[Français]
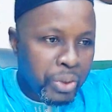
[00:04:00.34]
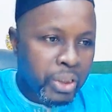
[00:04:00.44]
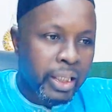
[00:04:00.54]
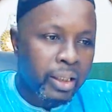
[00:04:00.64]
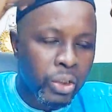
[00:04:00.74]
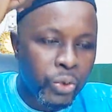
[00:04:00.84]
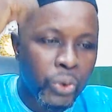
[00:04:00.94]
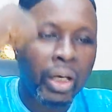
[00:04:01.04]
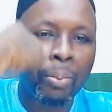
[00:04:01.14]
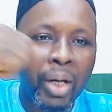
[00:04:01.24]
quelque chose en
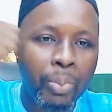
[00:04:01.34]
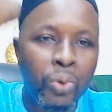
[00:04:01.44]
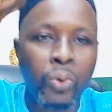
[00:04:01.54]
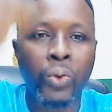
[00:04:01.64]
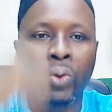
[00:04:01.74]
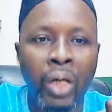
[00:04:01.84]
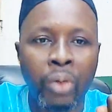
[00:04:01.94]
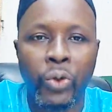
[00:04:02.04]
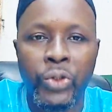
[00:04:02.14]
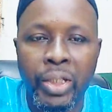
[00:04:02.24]
bas pour
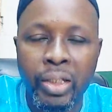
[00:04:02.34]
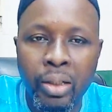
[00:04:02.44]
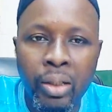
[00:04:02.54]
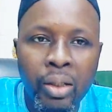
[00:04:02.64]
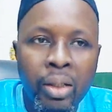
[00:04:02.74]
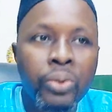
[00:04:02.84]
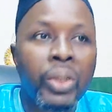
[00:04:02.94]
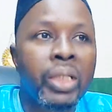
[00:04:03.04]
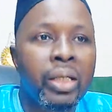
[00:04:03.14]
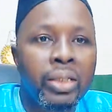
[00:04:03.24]
accrocher. Toi, tu as
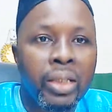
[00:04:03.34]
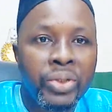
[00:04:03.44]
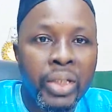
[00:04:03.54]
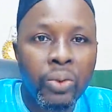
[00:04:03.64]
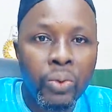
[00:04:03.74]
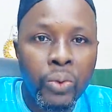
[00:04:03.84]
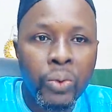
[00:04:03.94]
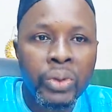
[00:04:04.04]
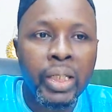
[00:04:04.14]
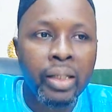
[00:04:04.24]
laissé Dieu où
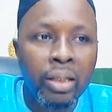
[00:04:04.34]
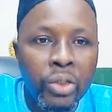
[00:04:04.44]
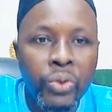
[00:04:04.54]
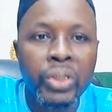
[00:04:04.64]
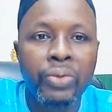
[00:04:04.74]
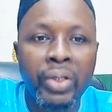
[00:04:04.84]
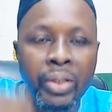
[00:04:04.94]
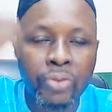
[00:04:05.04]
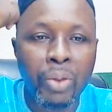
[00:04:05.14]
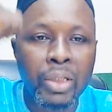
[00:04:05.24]
C'est quelque chose qui va, que tu
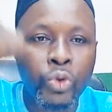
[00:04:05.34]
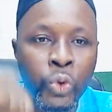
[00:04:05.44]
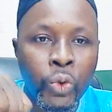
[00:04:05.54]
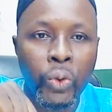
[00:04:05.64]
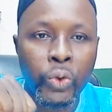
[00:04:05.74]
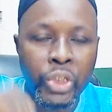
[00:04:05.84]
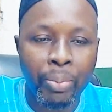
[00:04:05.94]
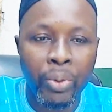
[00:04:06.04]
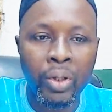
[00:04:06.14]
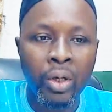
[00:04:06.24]
vas mettre sous ton
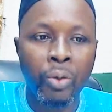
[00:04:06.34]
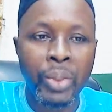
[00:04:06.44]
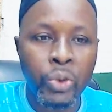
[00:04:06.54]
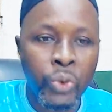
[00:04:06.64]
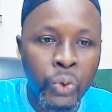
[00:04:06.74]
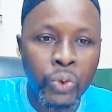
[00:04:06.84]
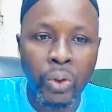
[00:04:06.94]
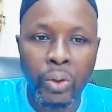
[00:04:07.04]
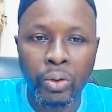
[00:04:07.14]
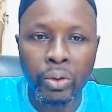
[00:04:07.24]
chapeau ou bien sous
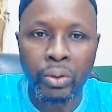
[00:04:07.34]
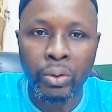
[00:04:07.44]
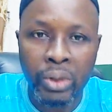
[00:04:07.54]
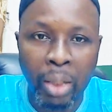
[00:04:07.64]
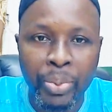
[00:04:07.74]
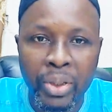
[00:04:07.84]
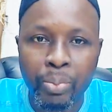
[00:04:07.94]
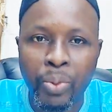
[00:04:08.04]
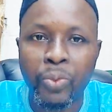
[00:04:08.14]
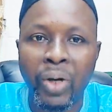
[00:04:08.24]
ton
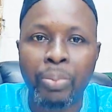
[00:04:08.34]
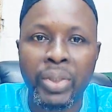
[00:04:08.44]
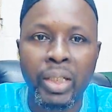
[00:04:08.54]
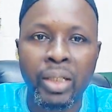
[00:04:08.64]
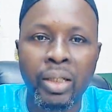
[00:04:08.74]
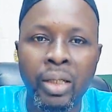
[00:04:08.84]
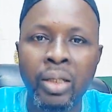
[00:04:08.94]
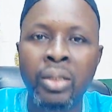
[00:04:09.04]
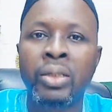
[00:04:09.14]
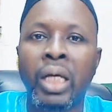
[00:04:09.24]
tapis pour pouvoir prier.
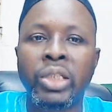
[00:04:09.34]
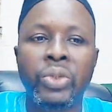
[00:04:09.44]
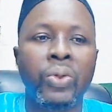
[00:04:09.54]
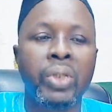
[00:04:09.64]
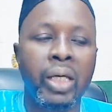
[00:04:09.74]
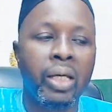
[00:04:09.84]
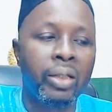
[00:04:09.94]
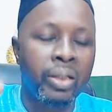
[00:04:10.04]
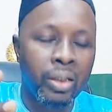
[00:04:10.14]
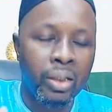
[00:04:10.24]
Ça, ce sont
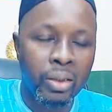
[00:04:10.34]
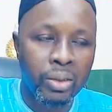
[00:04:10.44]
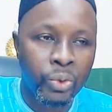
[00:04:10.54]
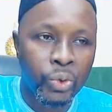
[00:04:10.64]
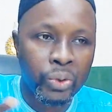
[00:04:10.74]
des, euh,